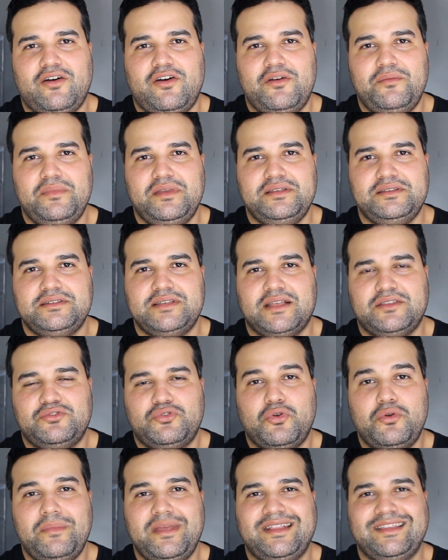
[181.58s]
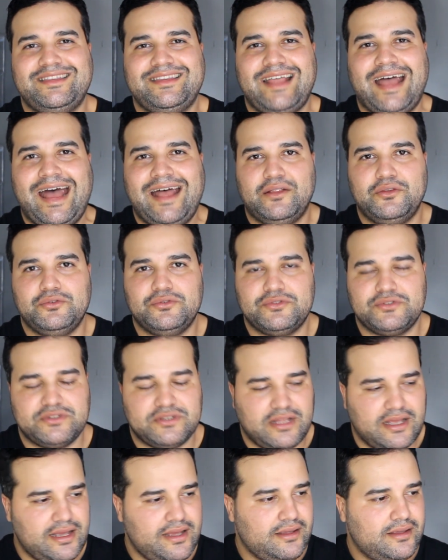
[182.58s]
homens atormentados,
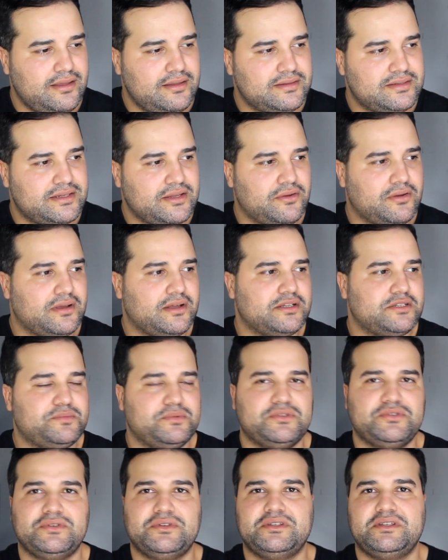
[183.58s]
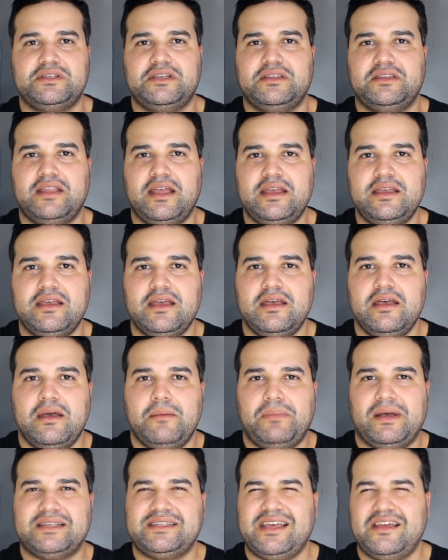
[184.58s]
né? Que são aquelas pessoas que têm
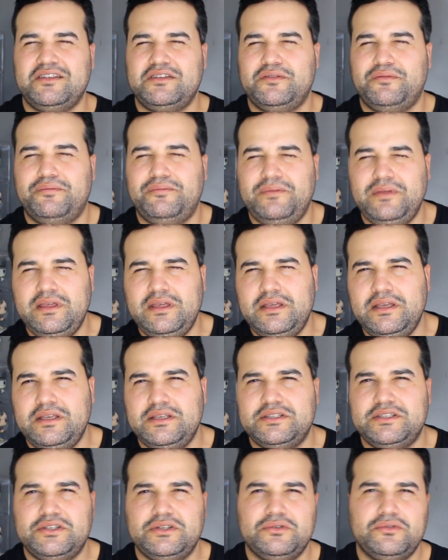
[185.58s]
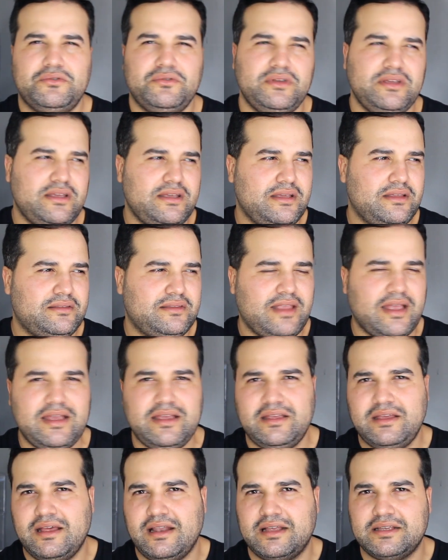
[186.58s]
passado difícil e
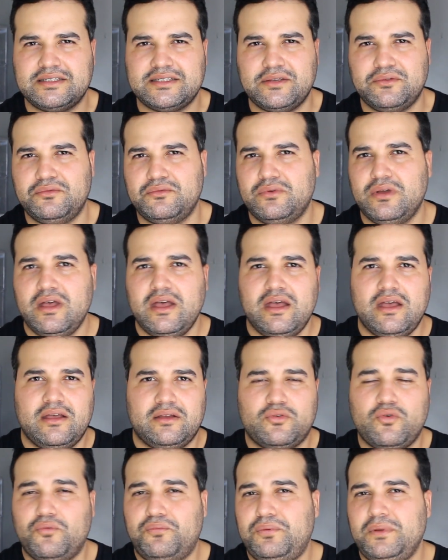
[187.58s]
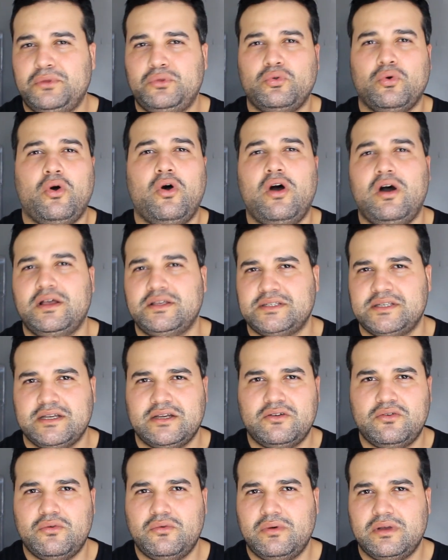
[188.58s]
têm relação conflituosa
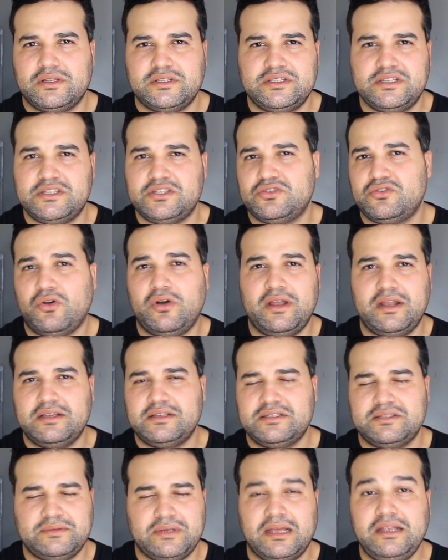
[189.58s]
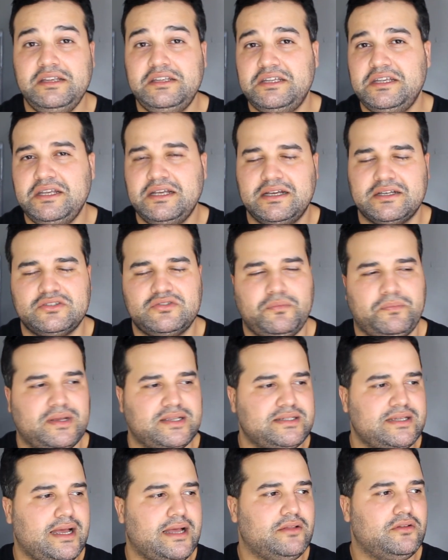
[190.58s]
com as histórias antigas do
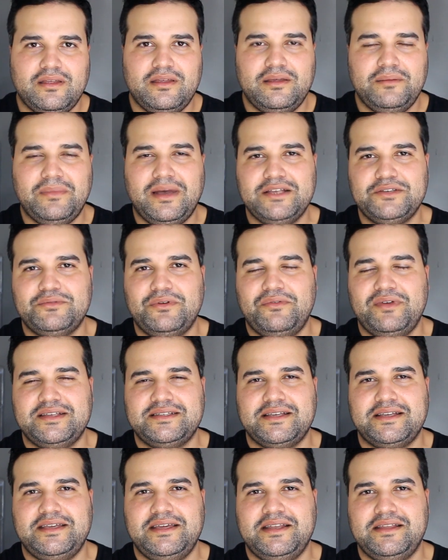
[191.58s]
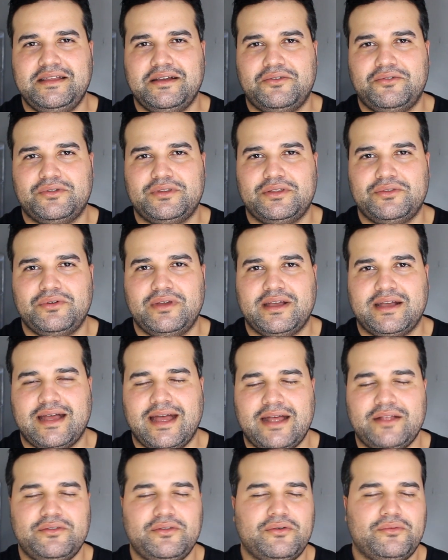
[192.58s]
passado. E mais uma vez aqui ele dá conta do
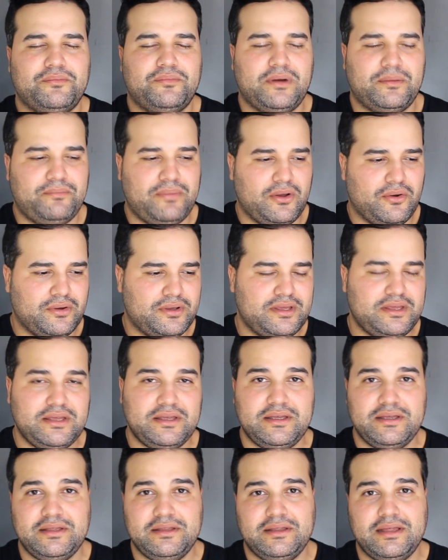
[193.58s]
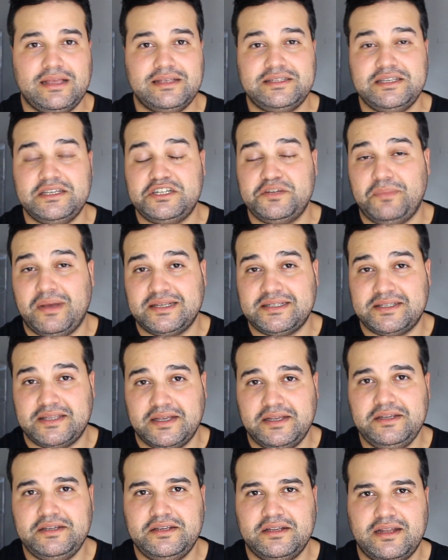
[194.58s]
recado, é um papel que exige
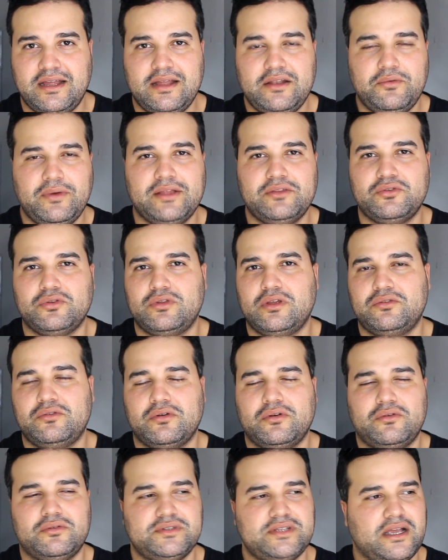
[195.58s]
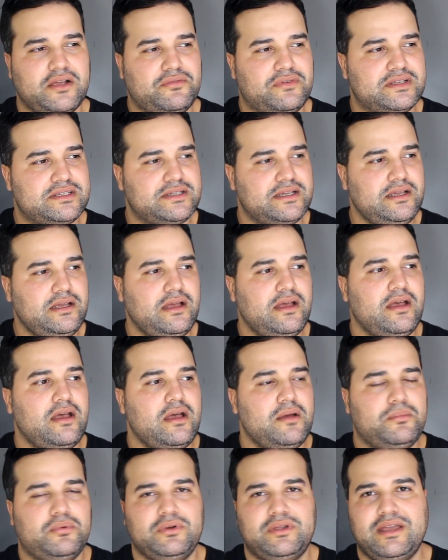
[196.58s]
bastante, né? Não é todo ator que consegue fazer,
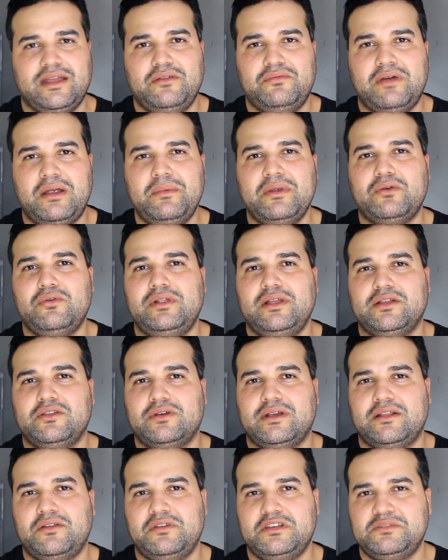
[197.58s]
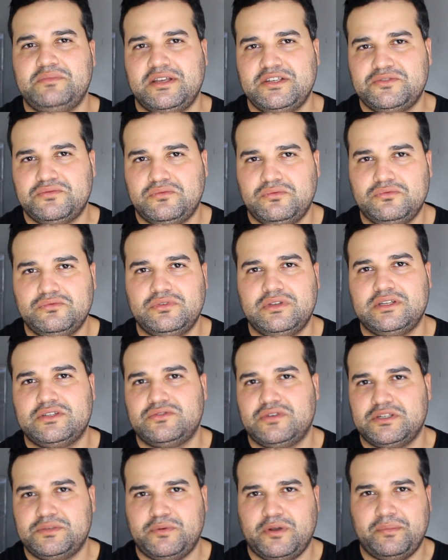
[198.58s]
porque ele vai mergulhando cada vez mais fundo nas
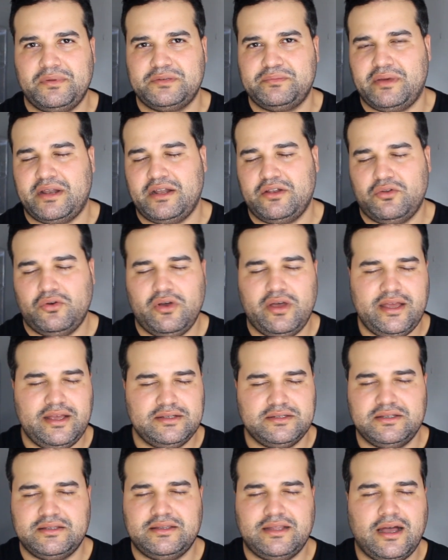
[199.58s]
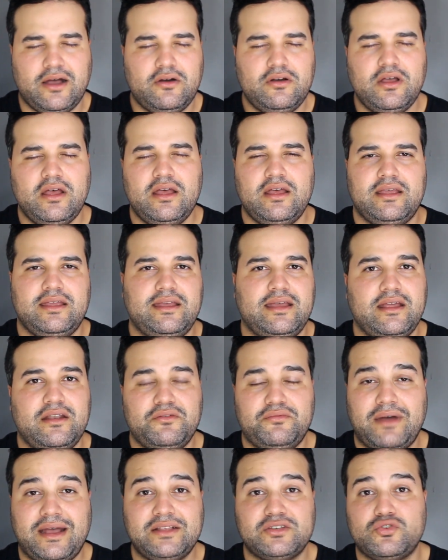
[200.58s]
suas próprias paranoias e tal, e ele
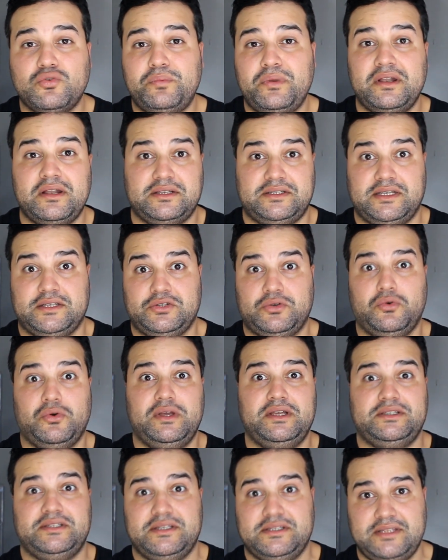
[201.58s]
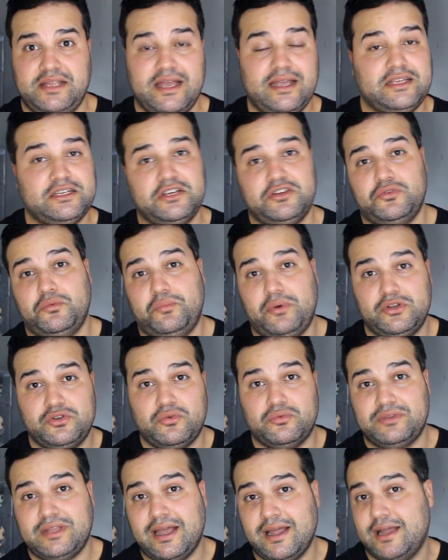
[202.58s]
vai descobrindo essas coisas, né, que a gente não pode
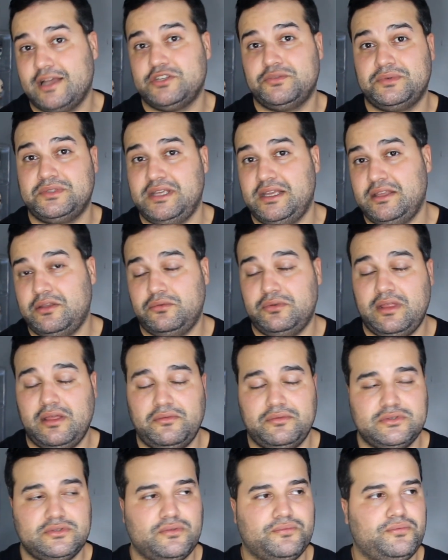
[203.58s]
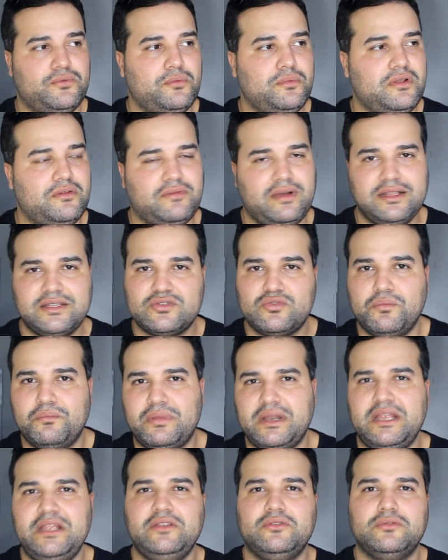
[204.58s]
contar caso você ainda não tenha visto o filme, ele vai
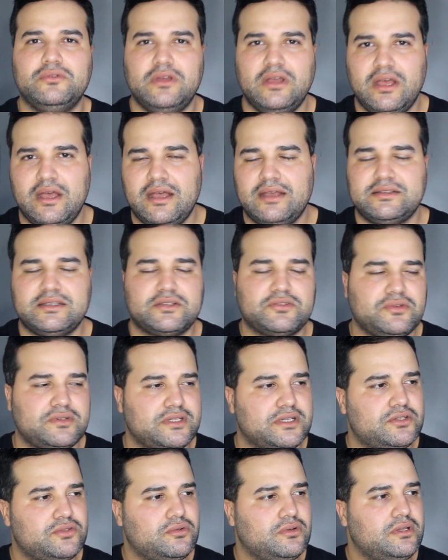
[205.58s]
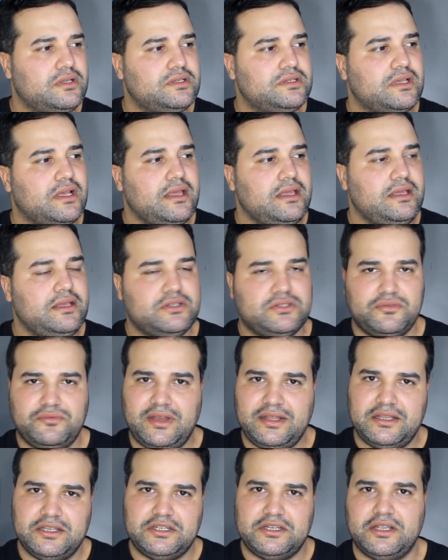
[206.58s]
descobrindo essas coisas todas, e isso
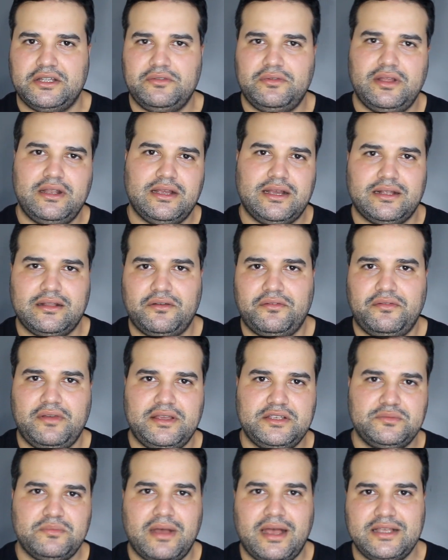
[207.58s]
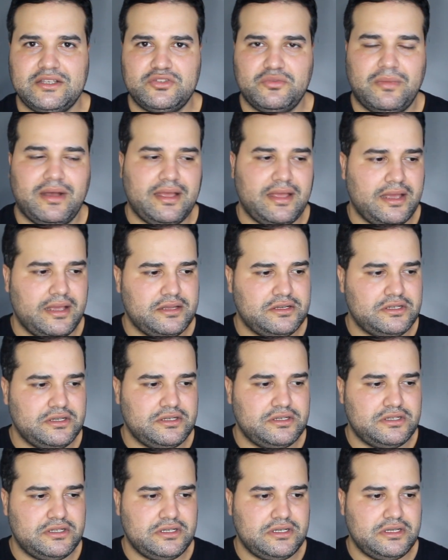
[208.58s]
vai deixando ele cada vez mais numa rede
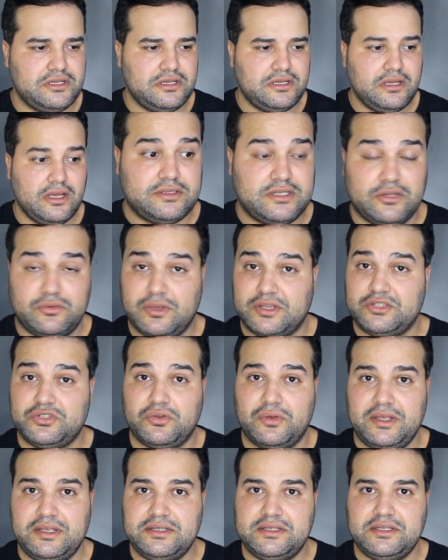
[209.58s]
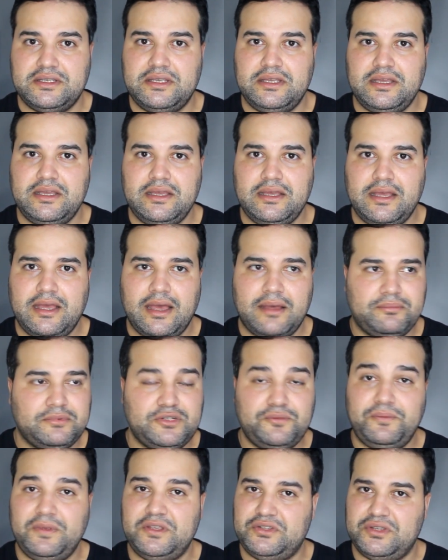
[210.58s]
de situações que é
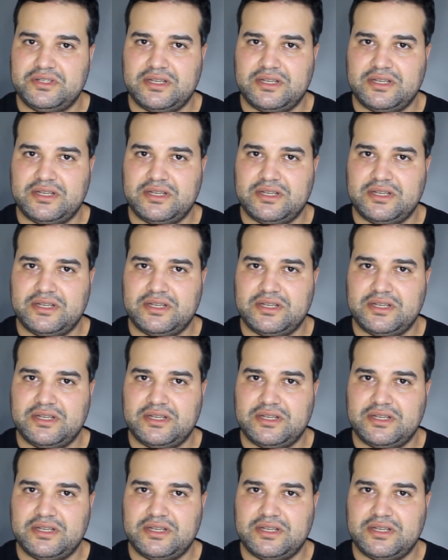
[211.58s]
difícil